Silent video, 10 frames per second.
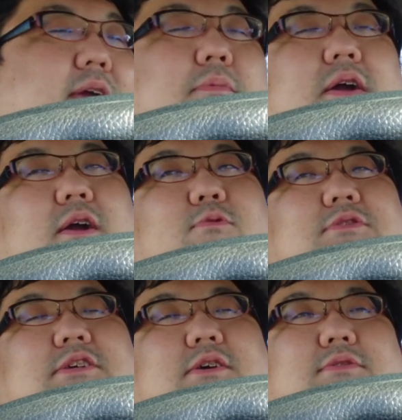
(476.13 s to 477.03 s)
うん、今結
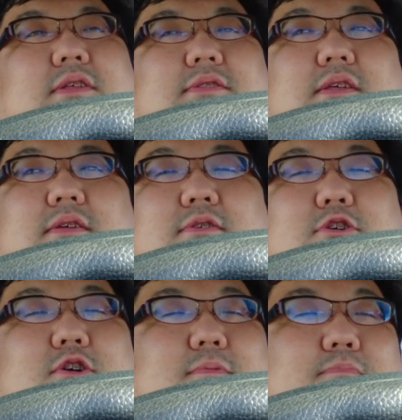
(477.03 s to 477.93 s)
婚して幸せになってるっ
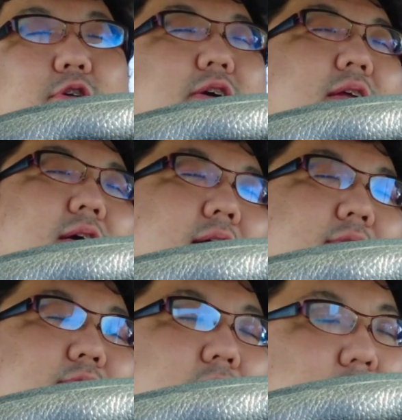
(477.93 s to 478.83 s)
ぽいか
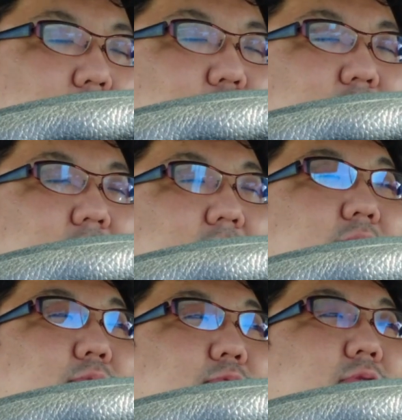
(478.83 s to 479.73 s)
ら、それはいいことだ
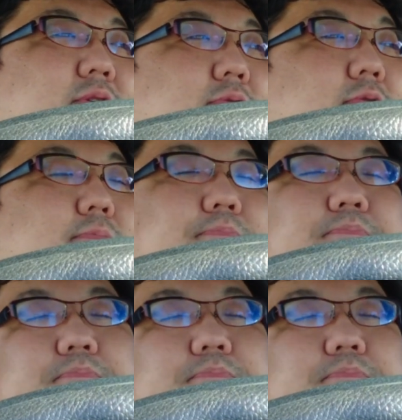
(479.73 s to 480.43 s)
なって思うけど、